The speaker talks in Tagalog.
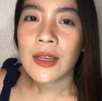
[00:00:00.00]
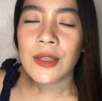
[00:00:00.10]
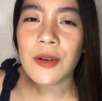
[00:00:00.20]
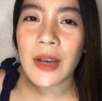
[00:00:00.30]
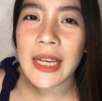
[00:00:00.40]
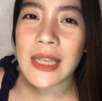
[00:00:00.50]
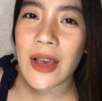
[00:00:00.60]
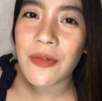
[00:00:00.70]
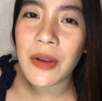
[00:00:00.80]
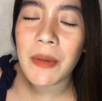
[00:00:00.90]
So guys,
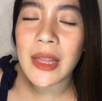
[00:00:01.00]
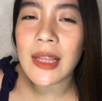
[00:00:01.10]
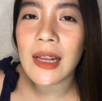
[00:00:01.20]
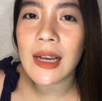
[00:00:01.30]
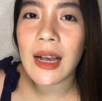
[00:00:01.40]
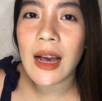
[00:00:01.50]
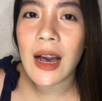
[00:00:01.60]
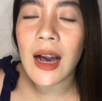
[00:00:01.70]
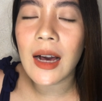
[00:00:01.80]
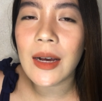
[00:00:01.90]
every month talaga
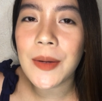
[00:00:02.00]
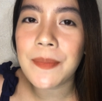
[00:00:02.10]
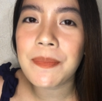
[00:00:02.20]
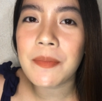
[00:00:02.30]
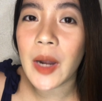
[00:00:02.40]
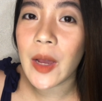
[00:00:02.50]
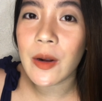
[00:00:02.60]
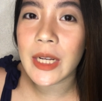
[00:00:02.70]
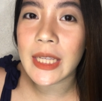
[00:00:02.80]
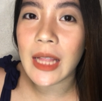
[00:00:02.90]
ang
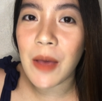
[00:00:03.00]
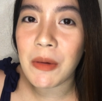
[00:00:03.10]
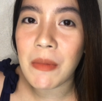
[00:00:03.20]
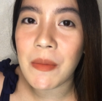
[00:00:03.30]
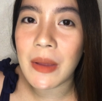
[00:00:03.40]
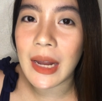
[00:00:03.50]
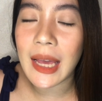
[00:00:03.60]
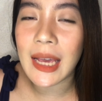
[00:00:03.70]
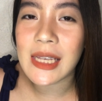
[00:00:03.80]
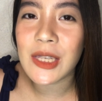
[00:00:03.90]
priority namin
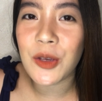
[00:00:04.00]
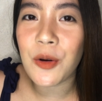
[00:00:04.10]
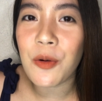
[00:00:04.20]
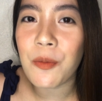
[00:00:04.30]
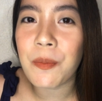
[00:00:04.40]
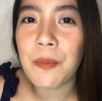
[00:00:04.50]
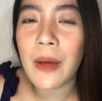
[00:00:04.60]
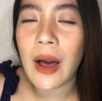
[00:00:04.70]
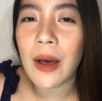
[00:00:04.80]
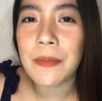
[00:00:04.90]
mabili is yung
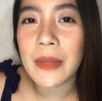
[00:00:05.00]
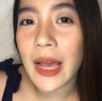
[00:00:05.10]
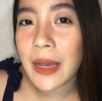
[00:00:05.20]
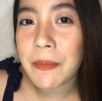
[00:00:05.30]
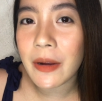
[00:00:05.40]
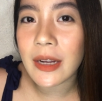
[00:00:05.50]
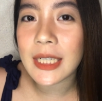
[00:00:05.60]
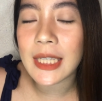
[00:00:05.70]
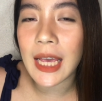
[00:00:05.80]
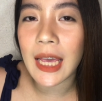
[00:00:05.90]
um,
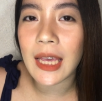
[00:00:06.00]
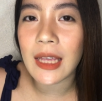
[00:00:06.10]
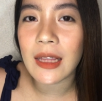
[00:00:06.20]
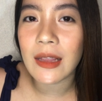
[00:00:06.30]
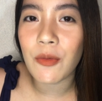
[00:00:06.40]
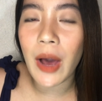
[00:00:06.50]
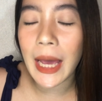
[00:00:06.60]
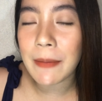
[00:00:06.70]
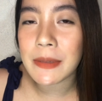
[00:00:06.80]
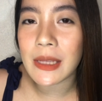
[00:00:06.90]
diapers and
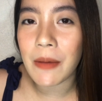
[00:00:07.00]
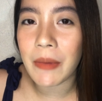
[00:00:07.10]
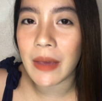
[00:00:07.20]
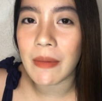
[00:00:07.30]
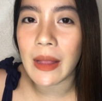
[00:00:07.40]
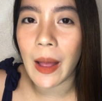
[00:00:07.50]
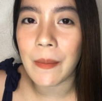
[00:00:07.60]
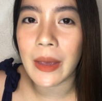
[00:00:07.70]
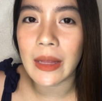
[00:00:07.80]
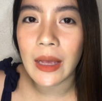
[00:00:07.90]
wipes ng baby
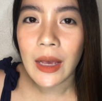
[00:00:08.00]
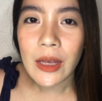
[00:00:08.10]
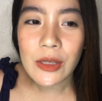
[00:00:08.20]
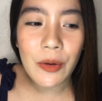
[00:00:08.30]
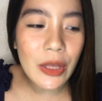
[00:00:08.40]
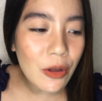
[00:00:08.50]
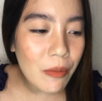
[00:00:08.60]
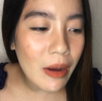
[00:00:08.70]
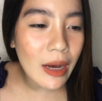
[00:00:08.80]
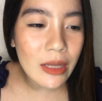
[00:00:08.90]
namin. So,
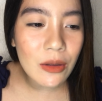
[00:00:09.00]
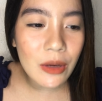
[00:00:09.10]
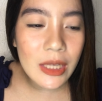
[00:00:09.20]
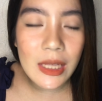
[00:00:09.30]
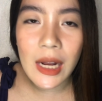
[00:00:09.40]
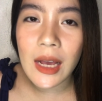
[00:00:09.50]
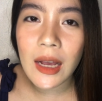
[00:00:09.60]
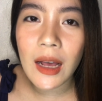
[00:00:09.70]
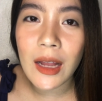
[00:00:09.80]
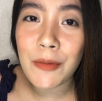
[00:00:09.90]
itong mga to is
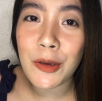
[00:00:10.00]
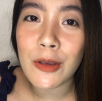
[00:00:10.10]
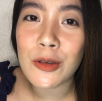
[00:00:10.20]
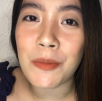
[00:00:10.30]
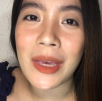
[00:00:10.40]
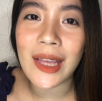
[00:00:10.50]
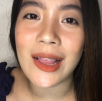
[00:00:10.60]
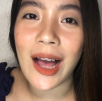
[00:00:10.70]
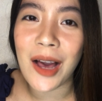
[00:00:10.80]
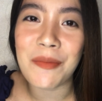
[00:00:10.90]
talagang, alam niyo yun, sumingit
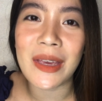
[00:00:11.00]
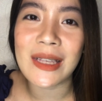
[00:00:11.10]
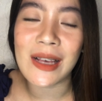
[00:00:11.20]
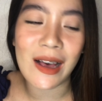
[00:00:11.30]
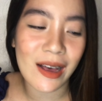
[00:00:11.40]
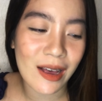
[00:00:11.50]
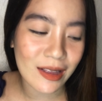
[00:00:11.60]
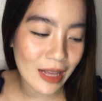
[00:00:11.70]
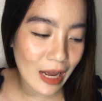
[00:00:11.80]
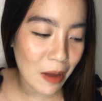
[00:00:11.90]
lang kami sa
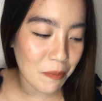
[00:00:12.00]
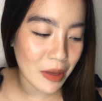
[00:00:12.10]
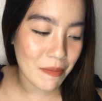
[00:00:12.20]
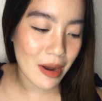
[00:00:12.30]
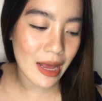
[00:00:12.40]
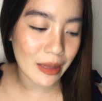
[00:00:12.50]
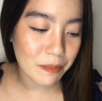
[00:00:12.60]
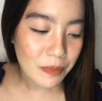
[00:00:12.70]
talagang bibilin.